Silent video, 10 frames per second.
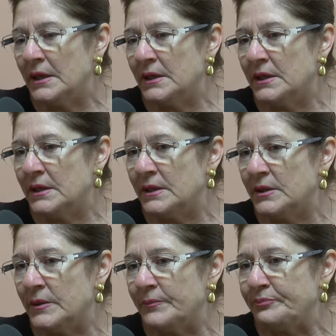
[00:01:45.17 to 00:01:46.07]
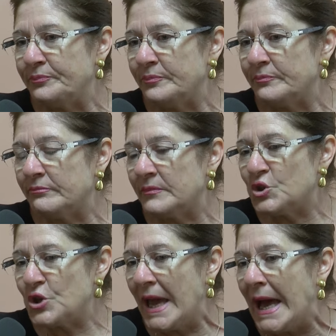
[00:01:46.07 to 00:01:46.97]
ehm,
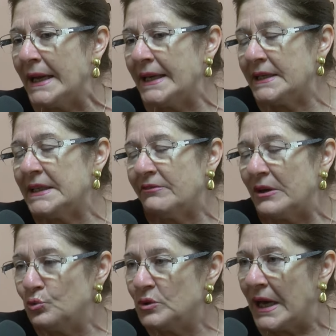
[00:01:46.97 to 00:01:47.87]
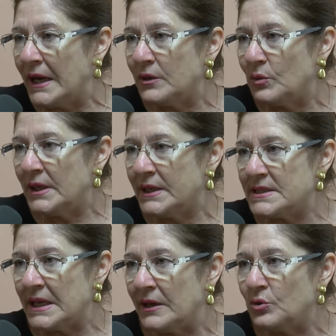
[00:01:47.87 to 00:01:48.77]
c'è anche da valutare valutare quelle
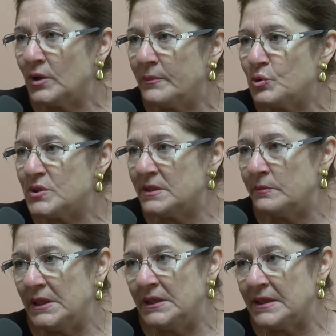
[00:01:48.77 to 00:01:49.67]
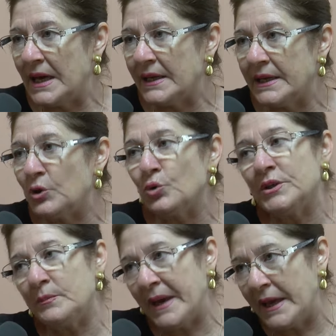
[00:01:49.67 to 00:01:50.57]
che saranno le possibilità che non
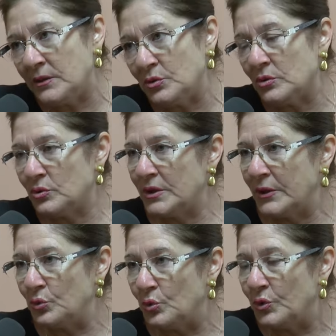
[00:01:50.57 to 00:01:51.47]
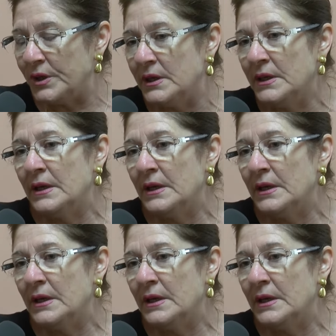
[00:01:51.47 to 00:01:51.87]
dipendono da noi